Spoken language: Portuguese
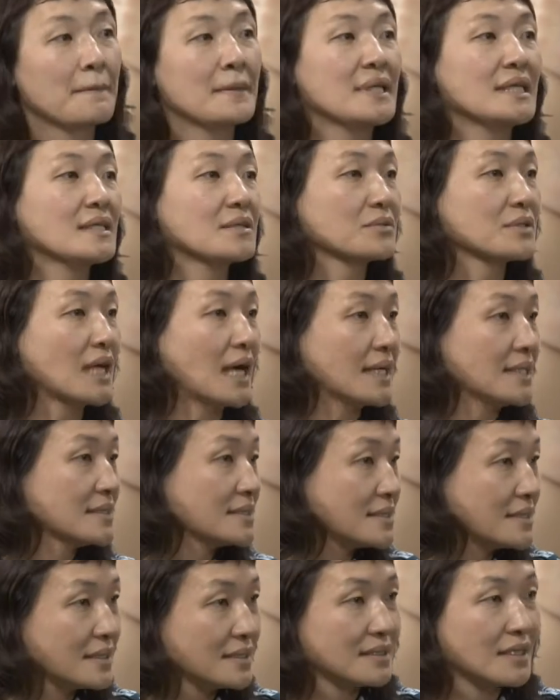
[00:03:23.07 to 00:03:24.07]
em
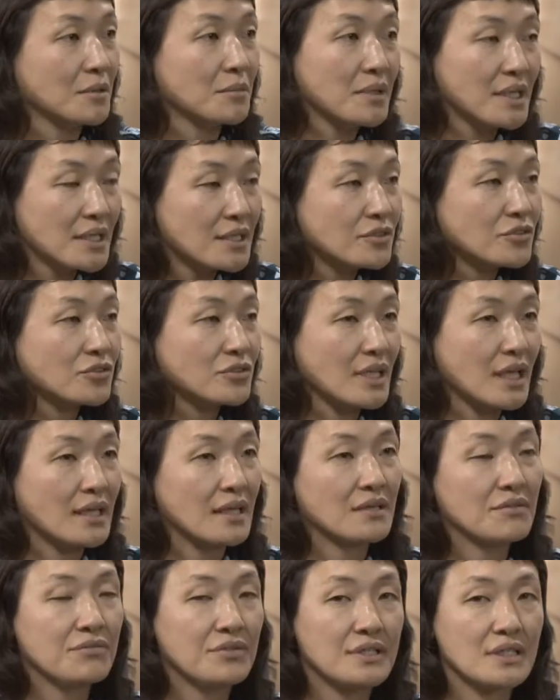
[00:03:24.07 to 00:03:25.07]
lugares que realmente né,
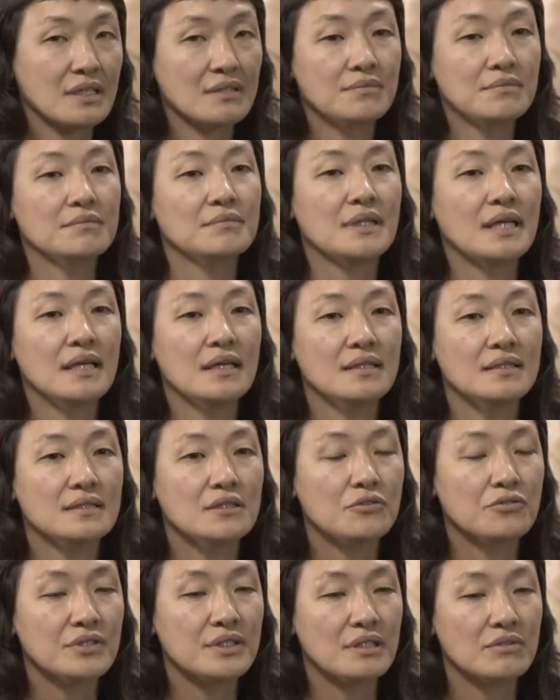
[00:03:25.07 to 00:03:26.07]
ela fica, né,
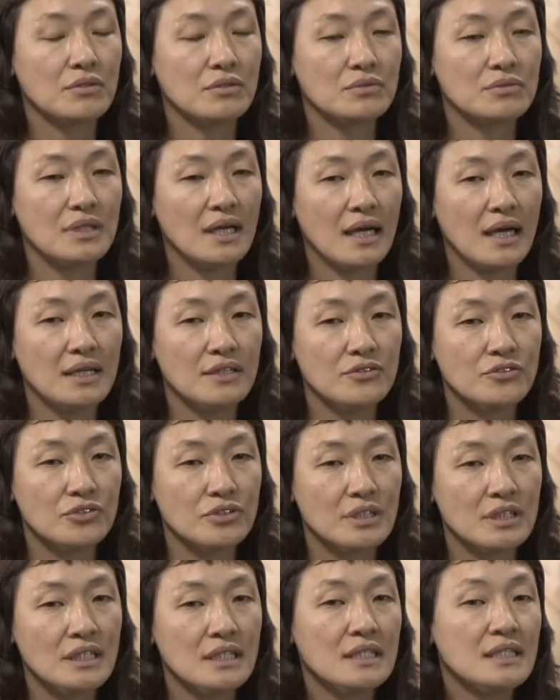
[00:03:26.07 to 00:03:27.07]
não fica à
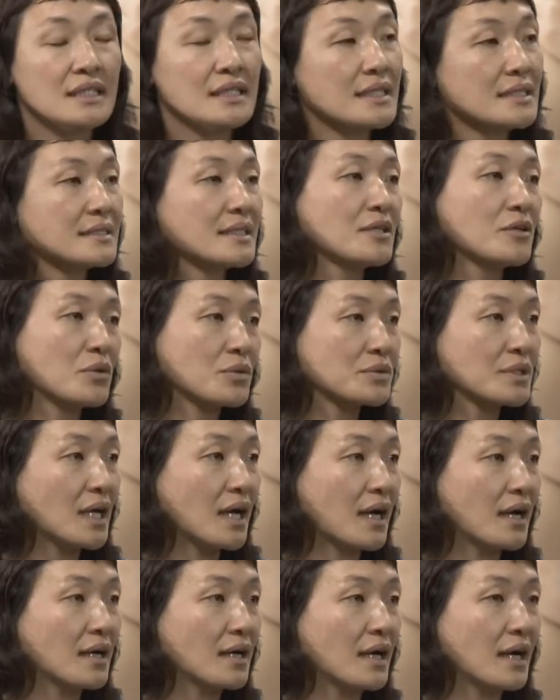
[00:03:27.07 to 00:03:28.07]
vontade, e sem
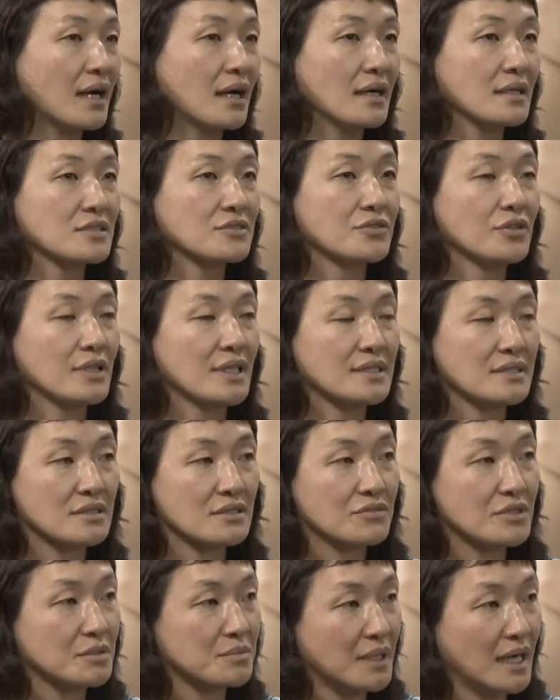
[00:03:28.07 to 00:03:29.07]
contar as
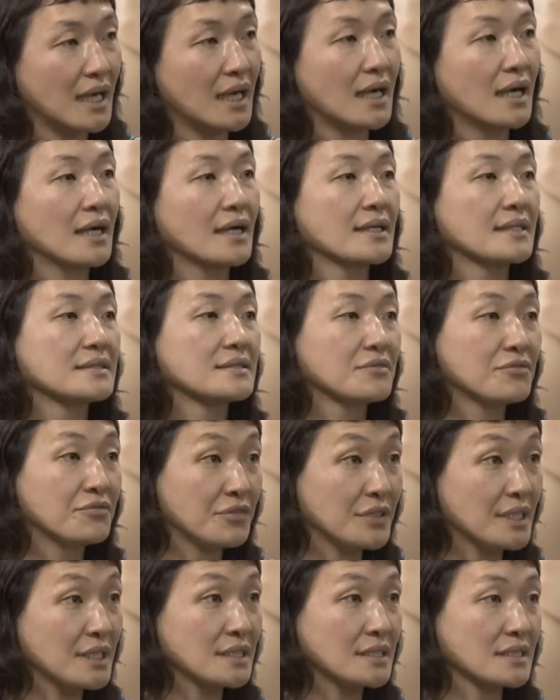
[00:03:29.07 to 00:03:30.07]
violências verbais e
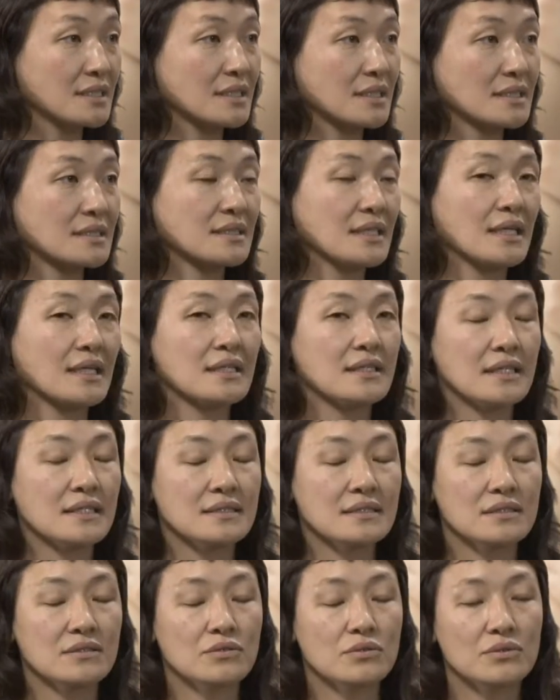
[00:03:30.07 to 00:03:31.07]
físicas né, que têm
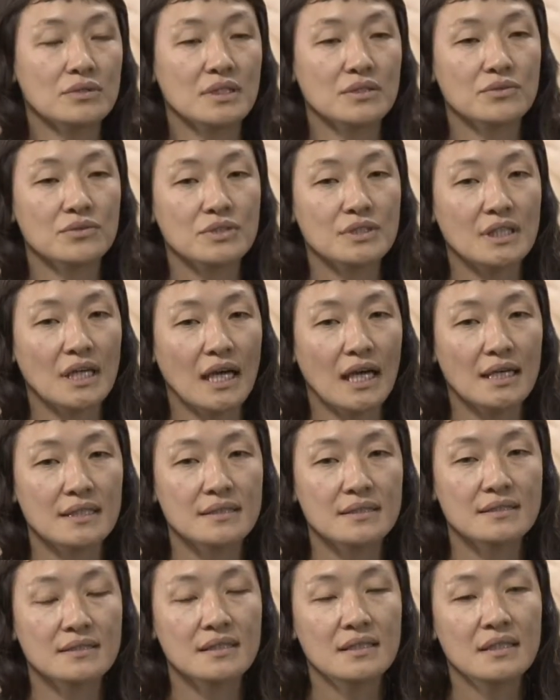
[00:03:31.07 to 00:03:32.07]
sido
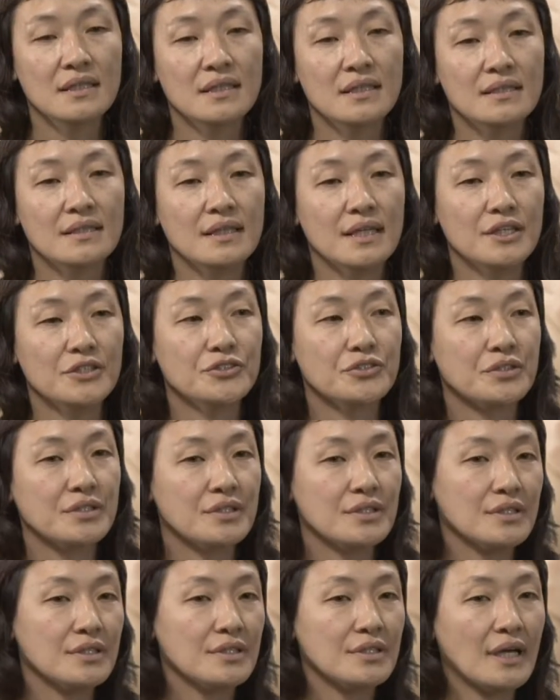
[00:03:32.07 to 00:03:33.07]
denunciadas, desde
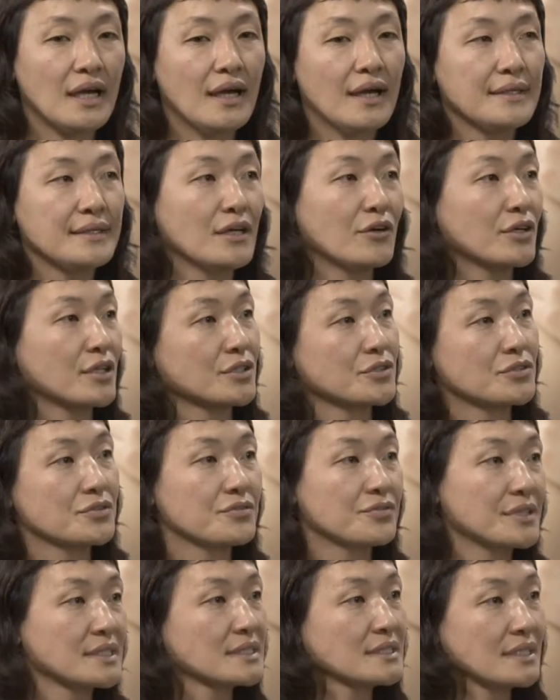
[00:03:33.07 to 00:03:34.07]
que, ai, ah, na hora de
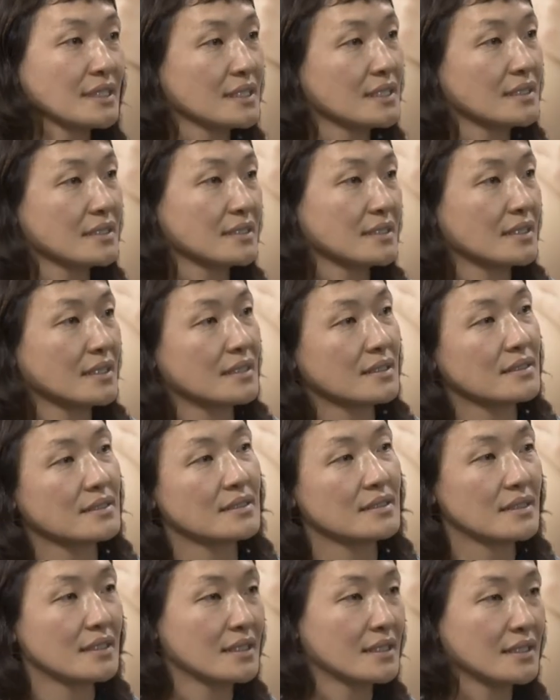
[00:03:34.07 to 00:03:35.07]
fazer, né, uhum.
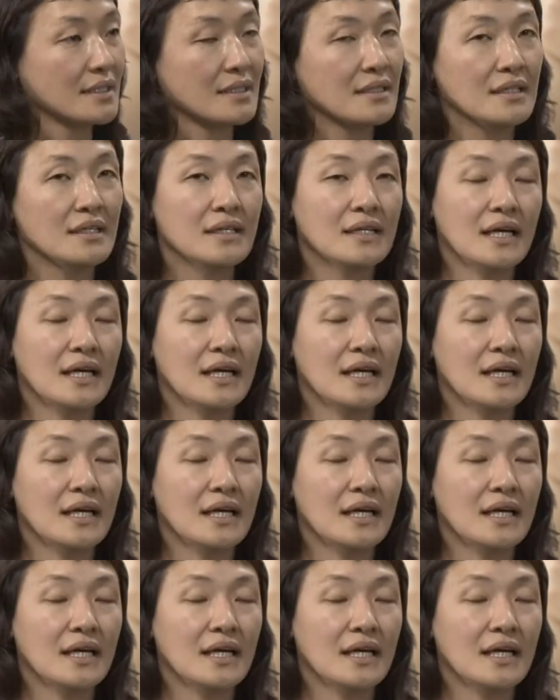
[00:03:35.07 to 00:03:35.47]
né, né, né.